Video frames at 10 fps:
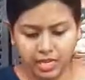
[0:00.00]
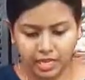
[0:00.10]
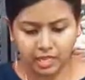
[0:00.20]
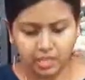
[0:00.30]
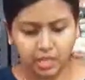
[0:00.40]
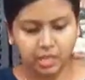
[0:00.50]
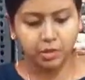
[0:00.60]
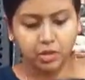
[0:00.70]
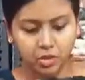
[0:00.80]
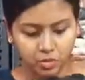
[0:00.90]
স্টাইলিশ দেখতে
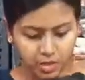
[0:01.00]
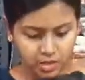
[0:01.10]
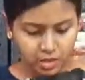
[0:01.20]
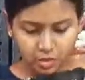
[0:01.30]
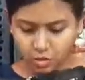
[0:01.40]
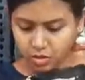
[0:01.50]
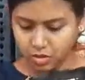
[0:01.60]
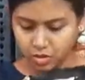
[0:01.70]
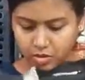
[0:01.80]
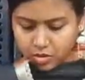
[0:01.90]
পাচ্ছ তোমরা একটা লুক
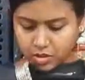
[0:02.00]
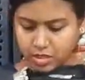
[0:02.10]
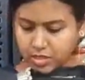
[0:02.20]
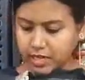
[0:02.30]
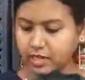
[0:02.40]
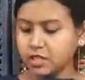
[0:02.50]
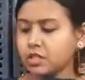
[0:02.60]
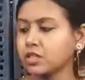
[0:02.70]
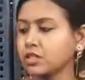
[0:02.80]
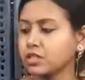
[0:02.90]
স্টাইলিশ
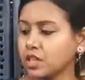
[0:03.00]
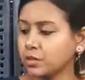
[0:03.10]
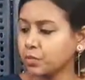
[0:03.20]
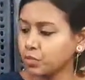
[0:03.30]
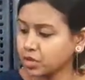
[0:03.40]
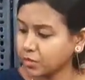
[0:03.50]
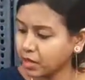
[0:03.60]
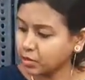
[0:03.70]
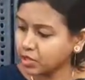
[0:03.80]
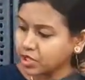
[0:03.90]
যারা পড়তে
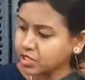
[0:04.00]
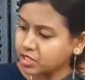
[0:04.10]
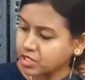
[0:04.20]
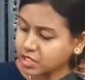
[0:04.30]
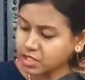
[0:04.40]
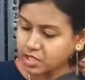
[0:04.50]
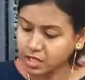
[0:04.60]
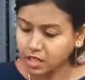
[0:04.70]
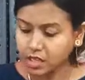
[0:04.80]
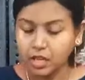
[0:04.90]
ভালোবাসে জিন্সের সাথে
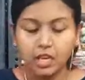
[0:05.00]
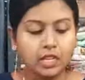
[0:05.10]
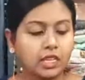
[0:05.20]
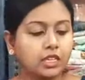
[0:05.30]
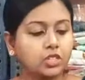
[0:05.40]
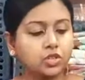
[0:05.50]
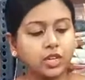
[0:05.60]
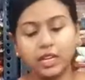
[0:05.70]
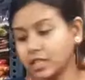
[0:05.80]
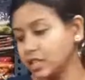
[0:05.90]
তাদের জন্য
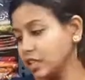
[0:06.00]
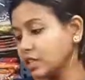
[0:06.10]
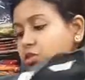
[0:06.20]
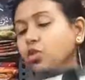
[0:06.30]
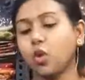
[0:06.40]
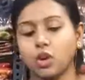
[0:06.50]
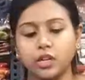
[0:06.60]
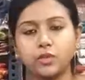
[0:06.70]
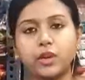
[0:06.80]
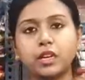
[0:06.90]
এটা দেখতে পাচ্ছ
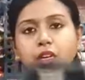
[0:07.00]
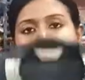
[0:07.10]
অনলি ইউয়ের